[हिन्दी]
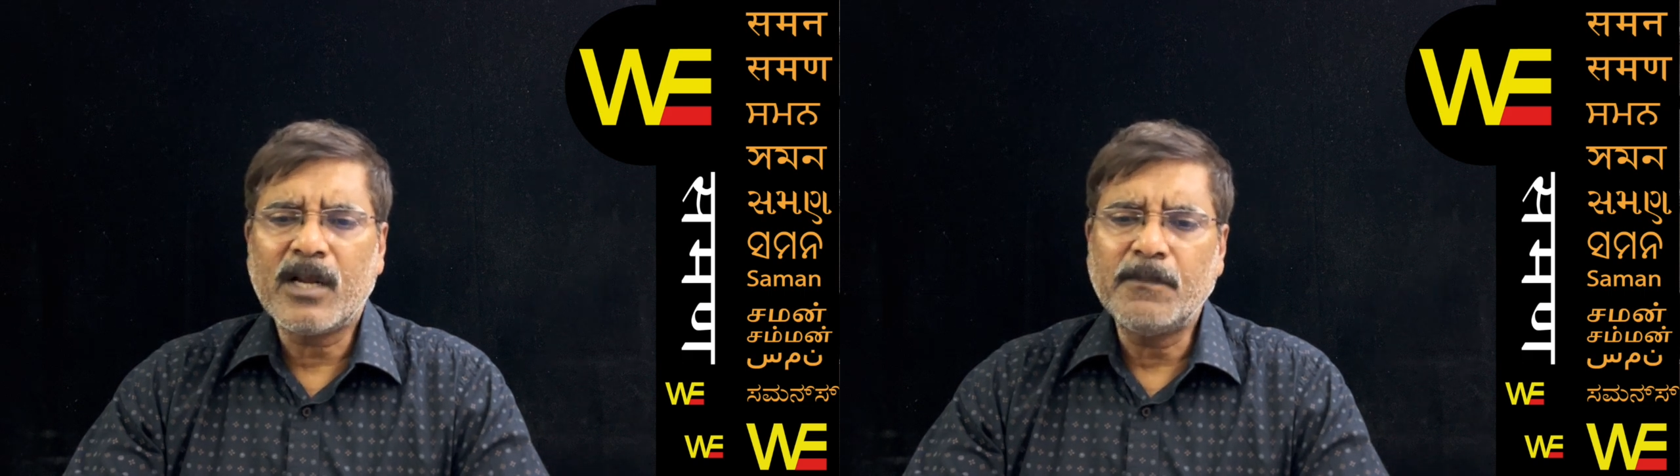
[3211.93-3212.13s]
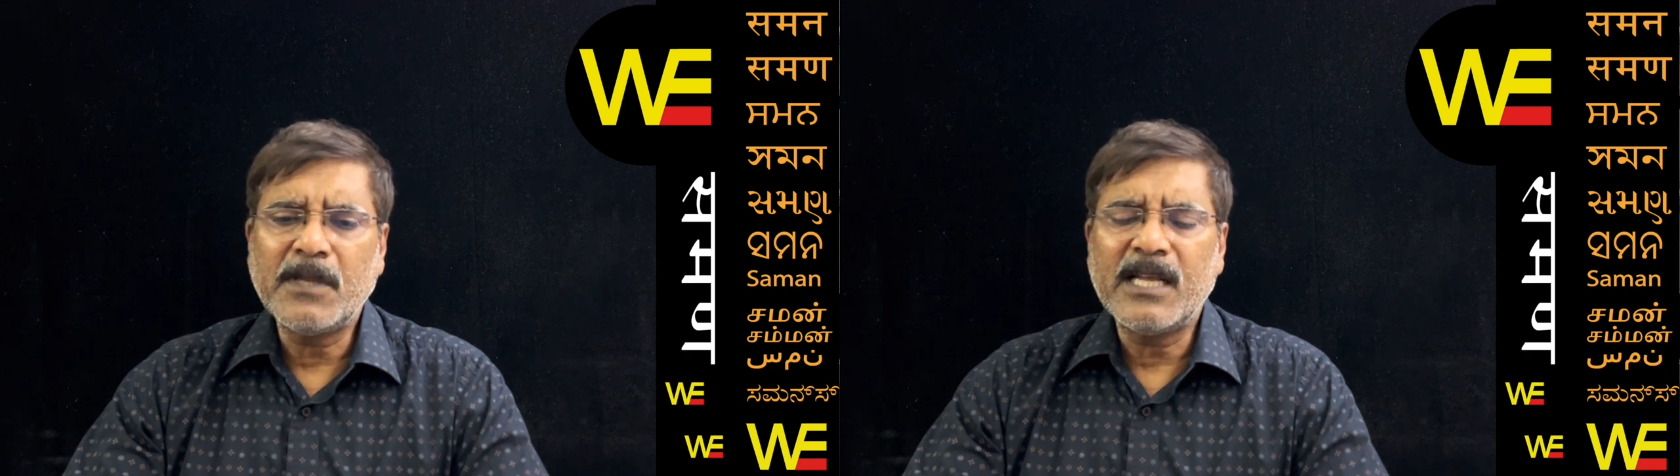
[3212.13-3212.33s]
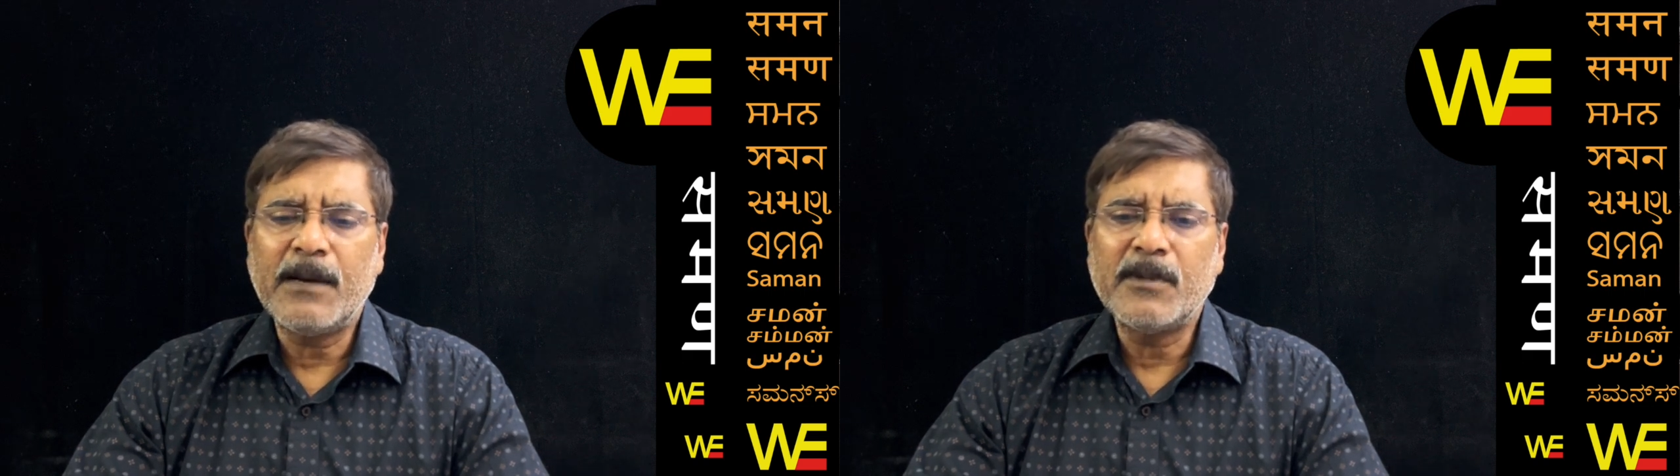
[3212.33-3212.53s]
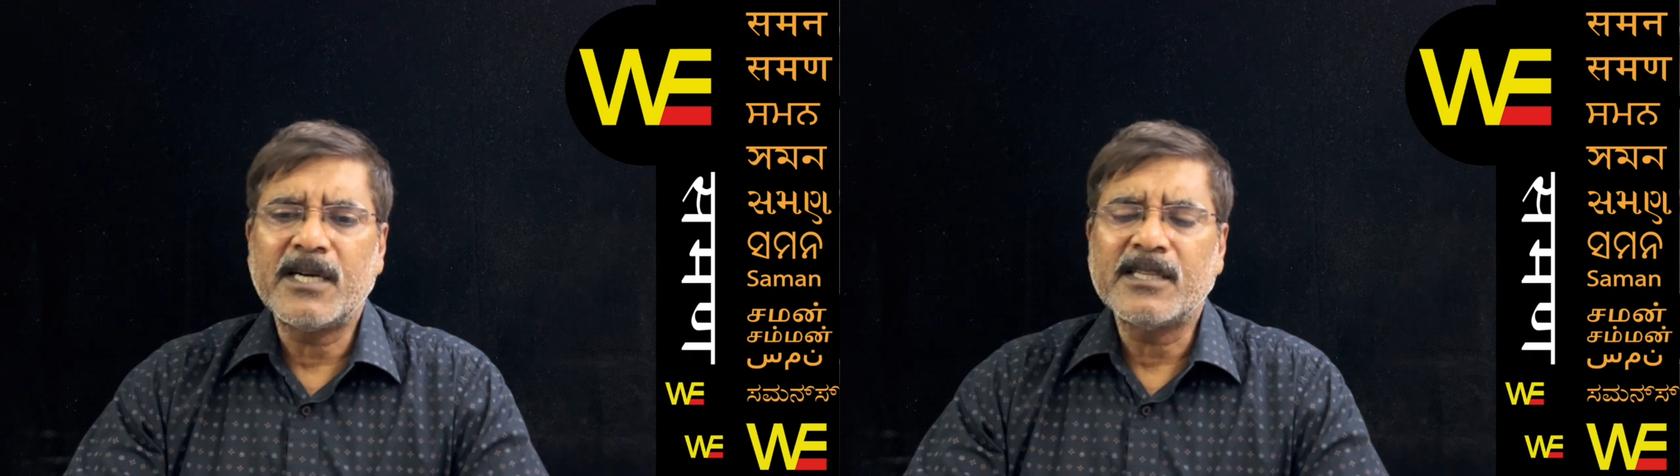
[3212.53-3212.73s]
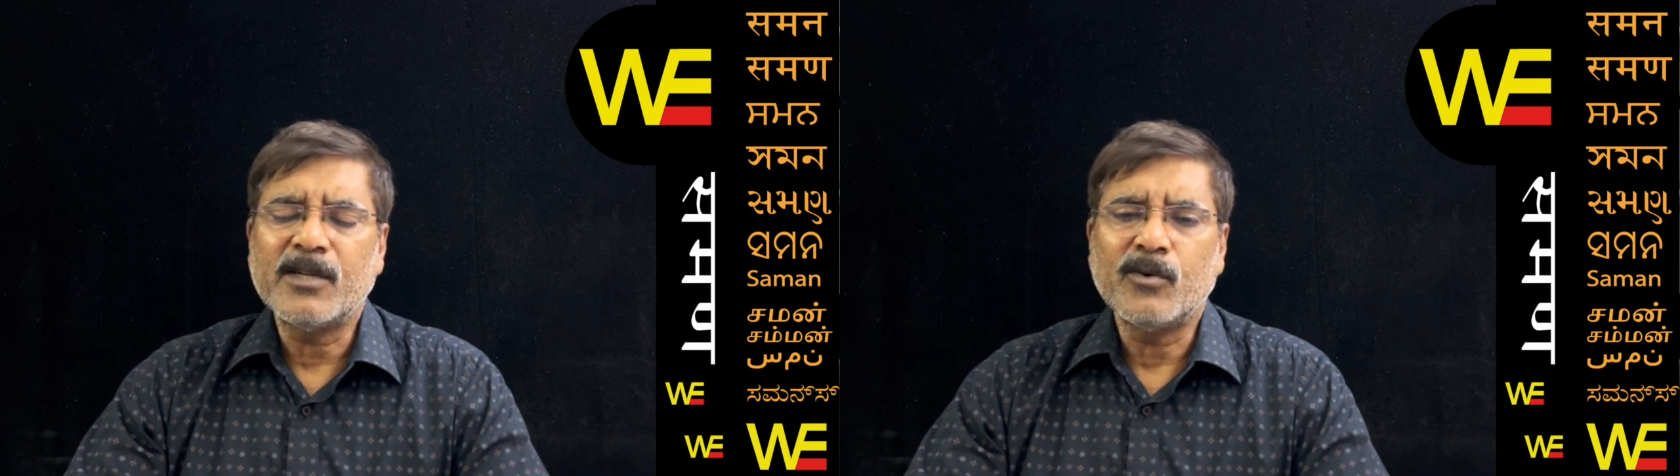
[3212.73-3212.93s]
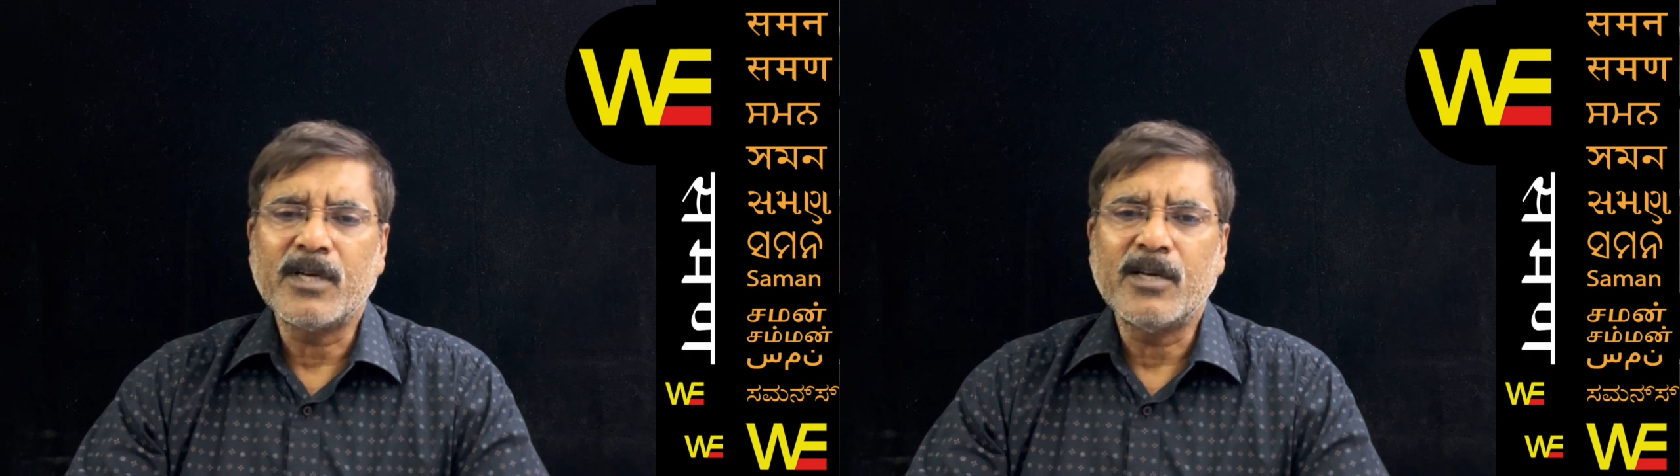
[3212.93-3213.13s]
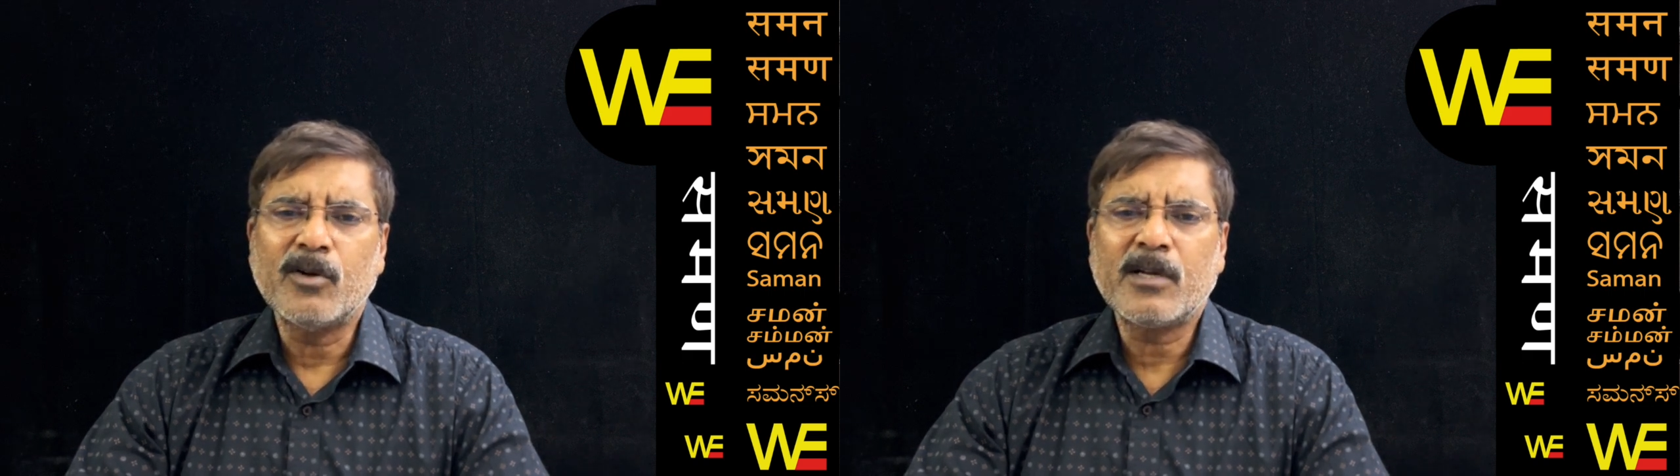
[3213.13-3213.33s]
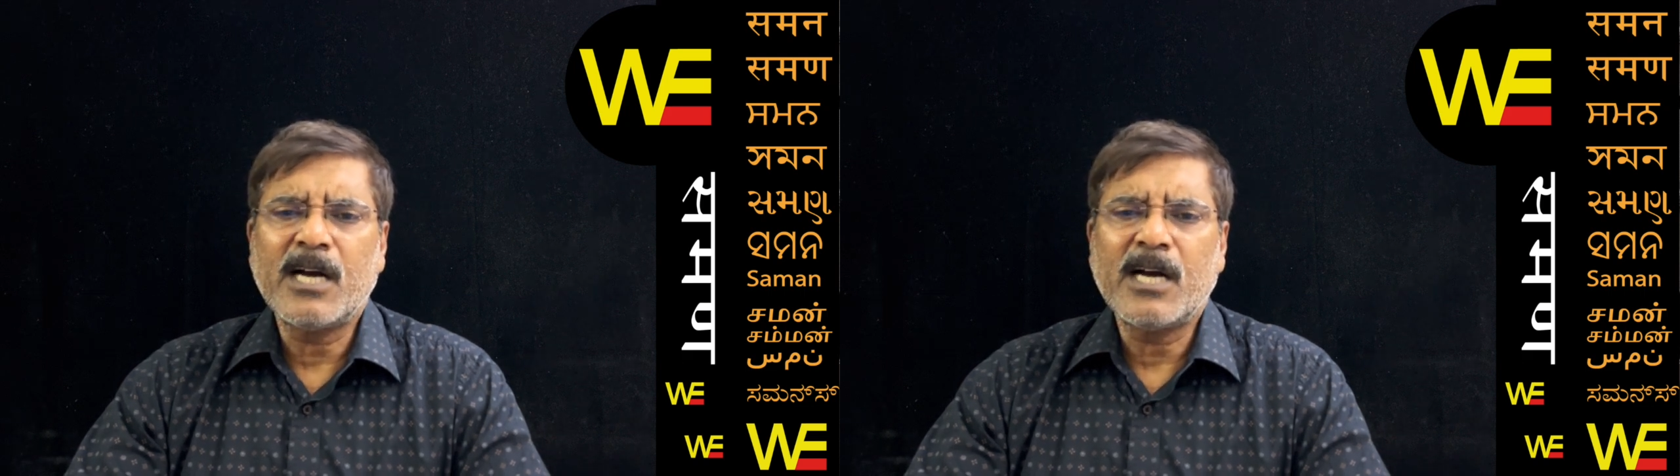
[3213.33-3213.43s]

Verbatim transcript: कब तक आप लड़ते रहोगे और